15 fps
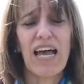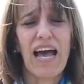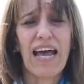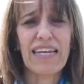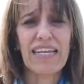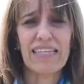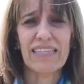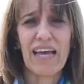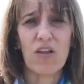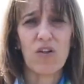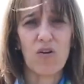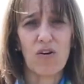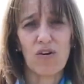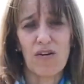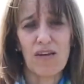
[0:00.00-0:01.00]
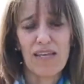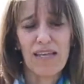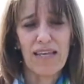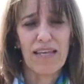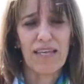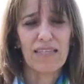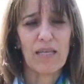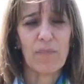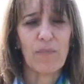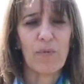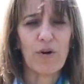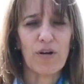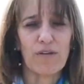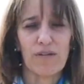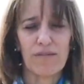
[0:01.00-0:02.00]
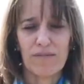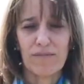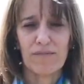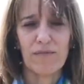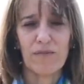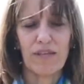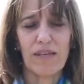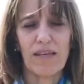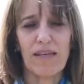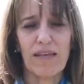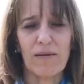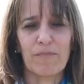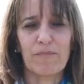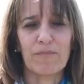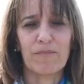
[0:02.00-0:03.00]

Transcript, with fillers: han estado este, por eh,